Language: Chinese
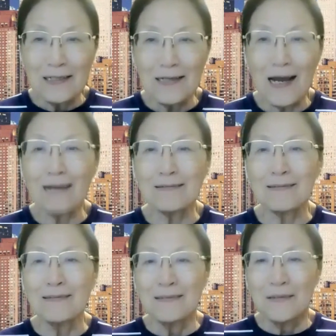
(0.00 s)
让
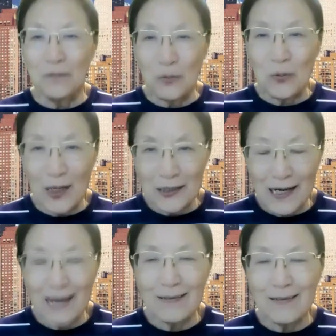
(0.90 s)
佛光
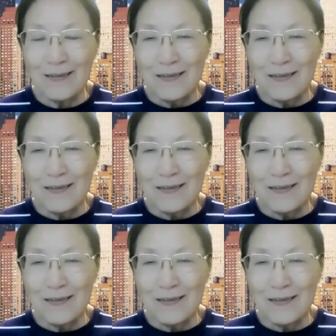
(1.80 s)
山